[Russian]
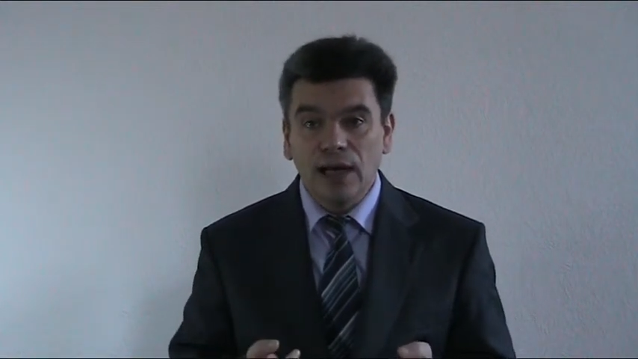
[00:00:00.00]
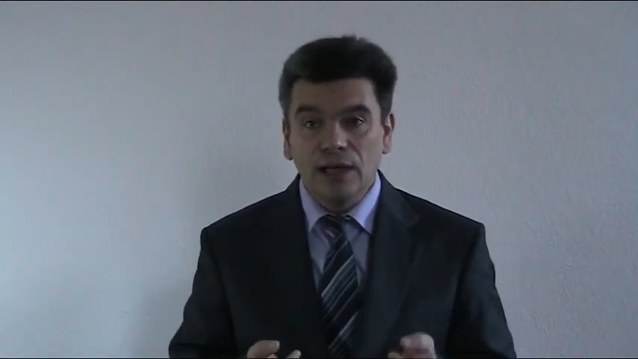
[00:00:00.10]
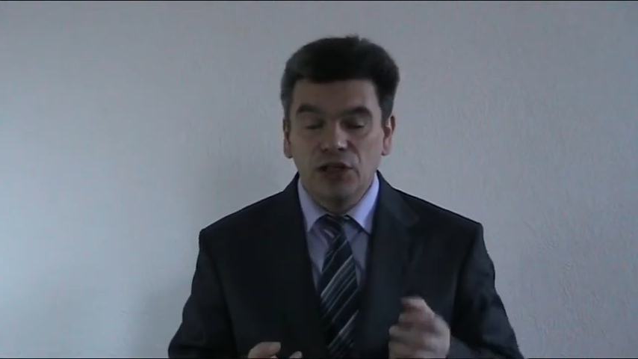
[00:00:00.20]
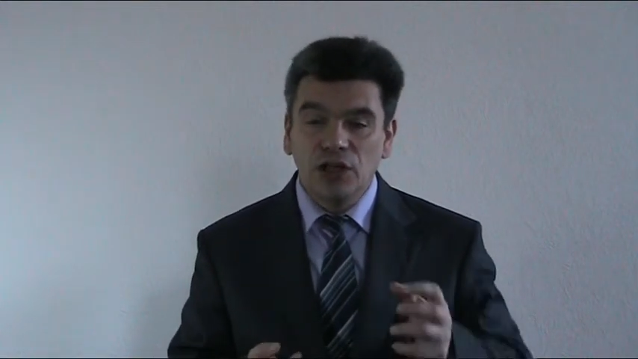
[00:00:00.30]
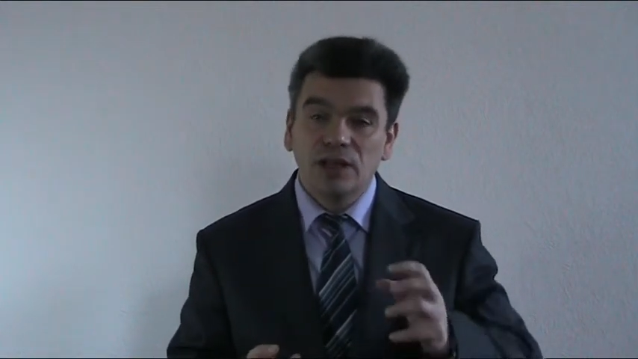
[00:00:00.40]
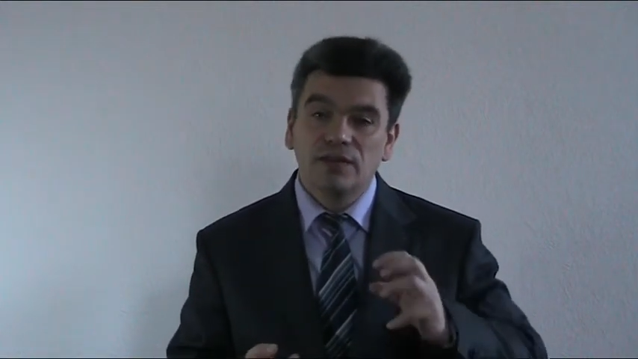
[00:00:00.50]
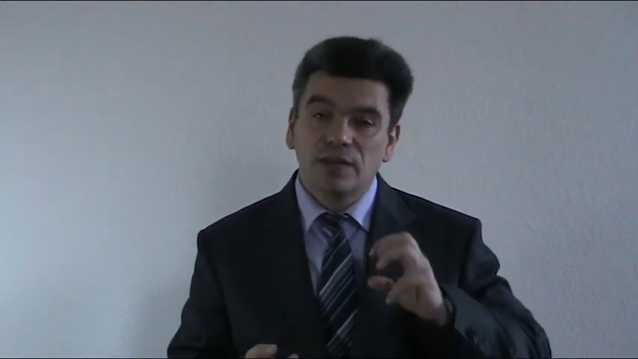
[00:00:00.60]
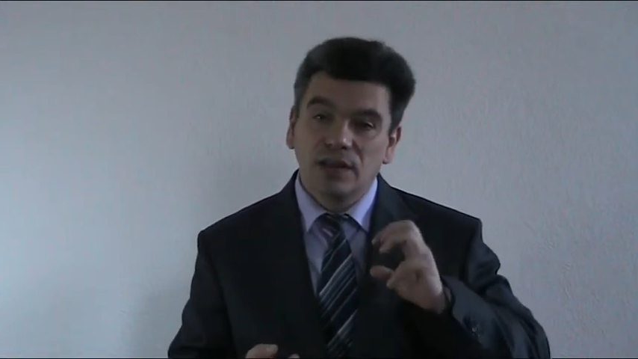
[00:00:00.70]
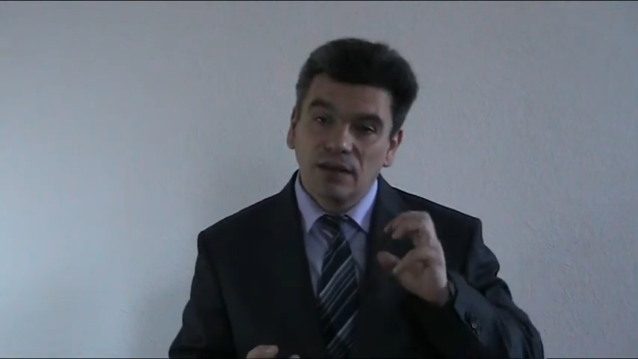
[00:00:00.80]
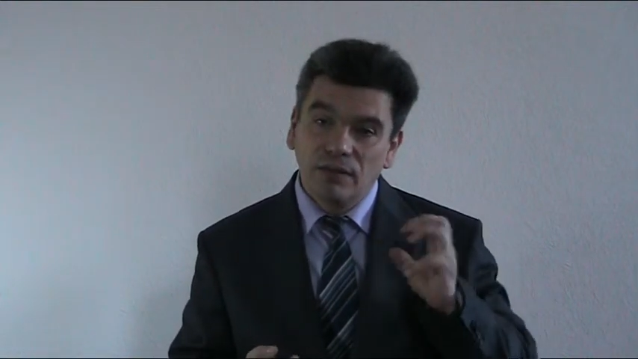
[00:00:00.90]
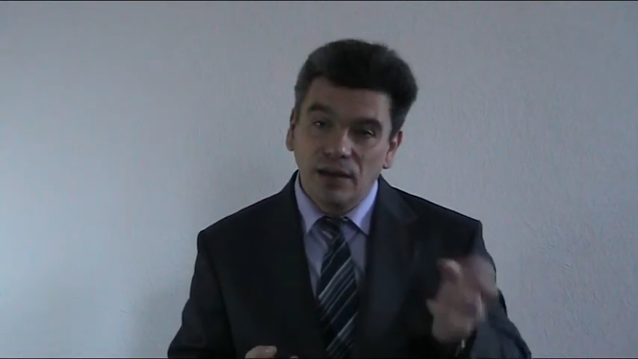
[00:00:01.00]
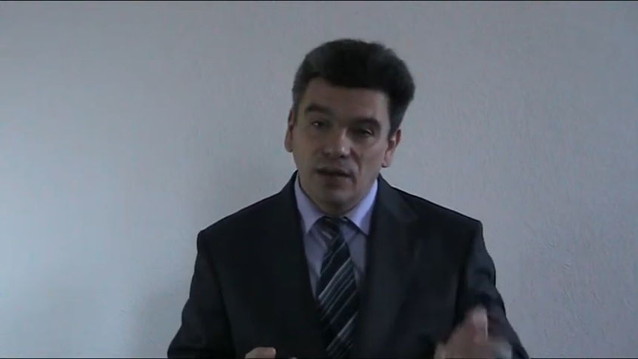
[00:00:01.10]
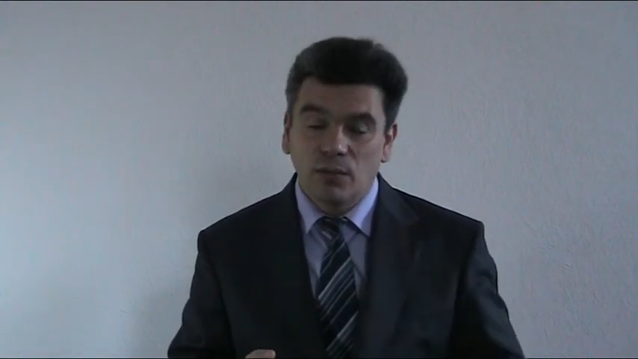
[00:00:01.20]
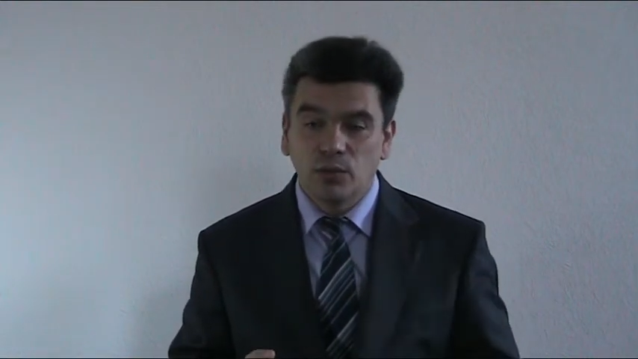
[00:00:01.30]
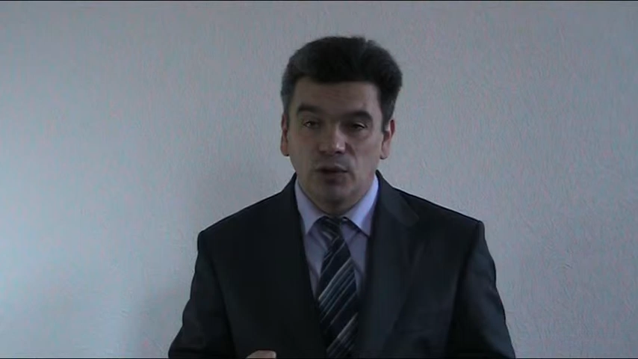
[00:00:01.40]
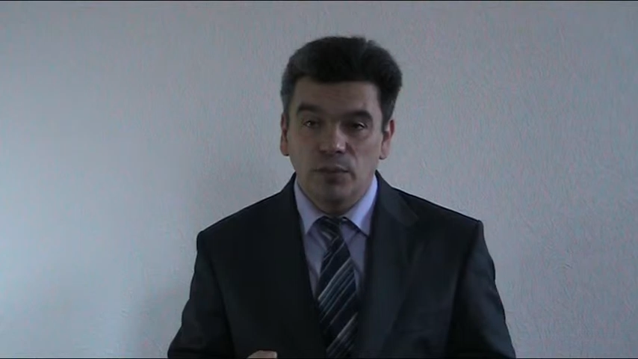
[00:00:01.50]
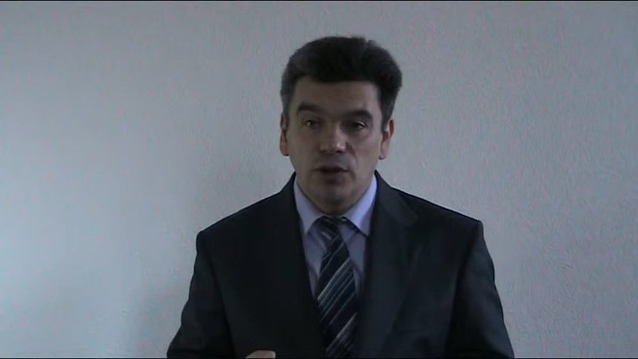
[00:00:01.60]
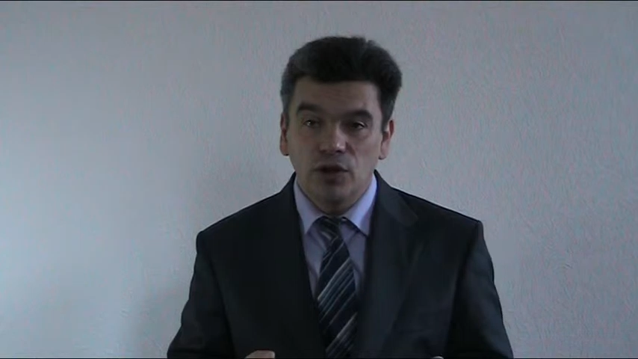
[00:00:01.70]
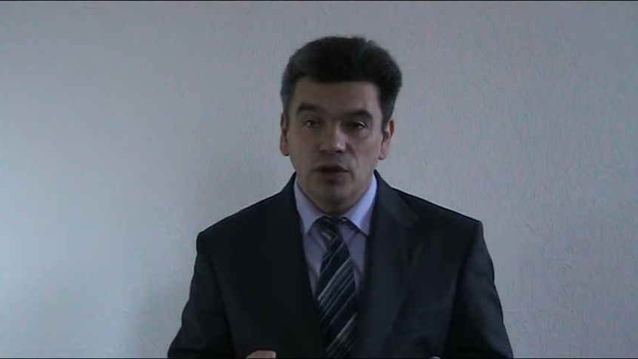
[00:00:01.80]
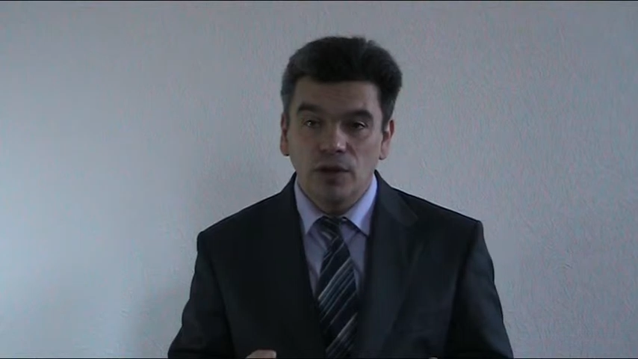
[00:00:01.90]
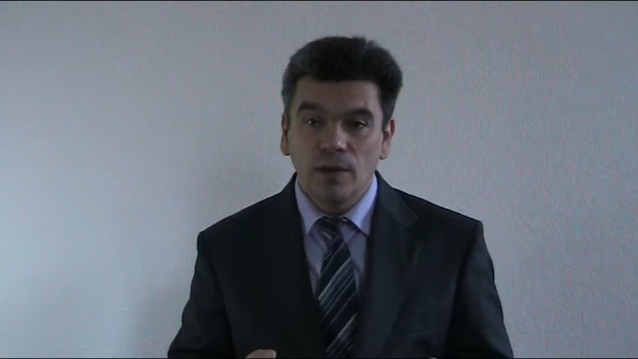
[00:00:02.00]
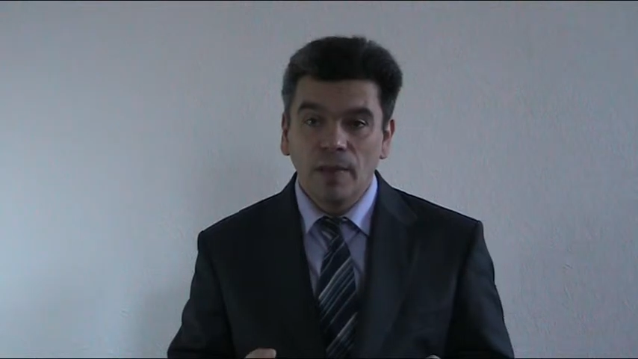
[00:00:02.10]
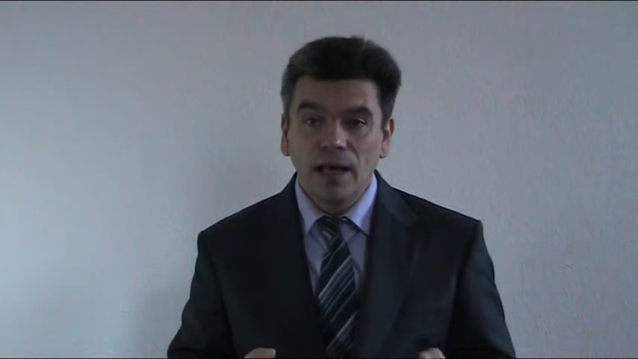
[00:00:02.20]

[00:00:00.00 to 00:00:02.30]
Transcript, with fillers: а через восстановление работы печени.